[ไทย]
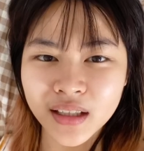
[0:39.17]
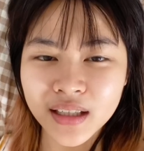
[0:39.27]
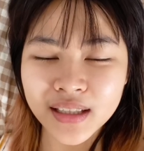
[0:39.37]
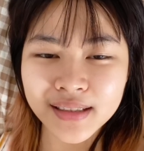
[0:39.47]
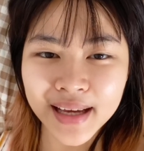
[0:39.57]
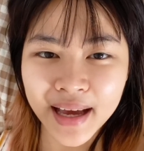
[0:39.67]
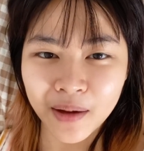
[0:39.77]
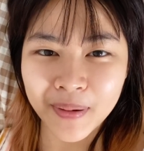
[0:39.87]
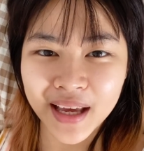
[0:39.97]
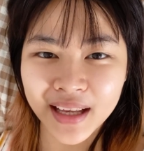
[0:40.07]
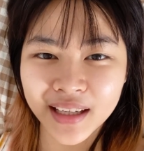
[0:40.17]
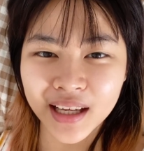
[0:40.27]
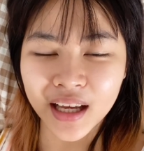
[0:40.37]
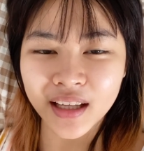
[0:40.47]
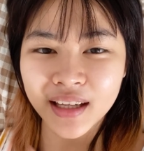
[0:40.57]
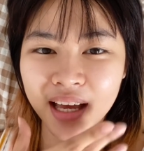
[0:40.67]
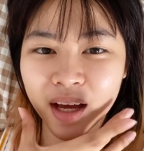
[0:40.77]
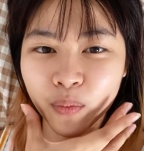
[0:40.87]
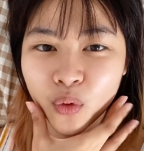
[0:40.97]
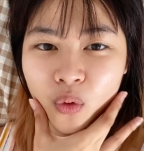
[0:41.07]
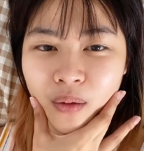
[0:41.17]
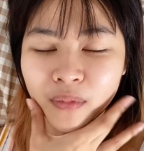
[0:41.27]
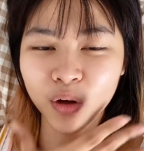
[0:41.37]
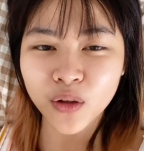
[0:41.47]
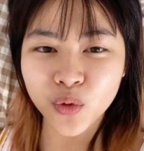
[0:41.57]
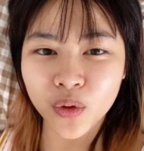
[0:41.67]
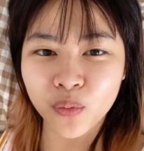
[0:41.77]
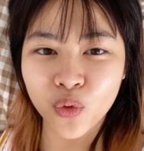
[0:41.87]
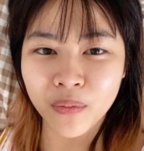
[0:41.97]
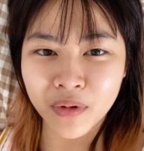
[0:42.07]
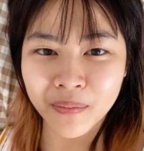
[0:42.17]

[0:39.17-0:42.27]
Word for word: เนื่องจากแพนเนี่ย หน้าบวมแล้วก็ตัวบวม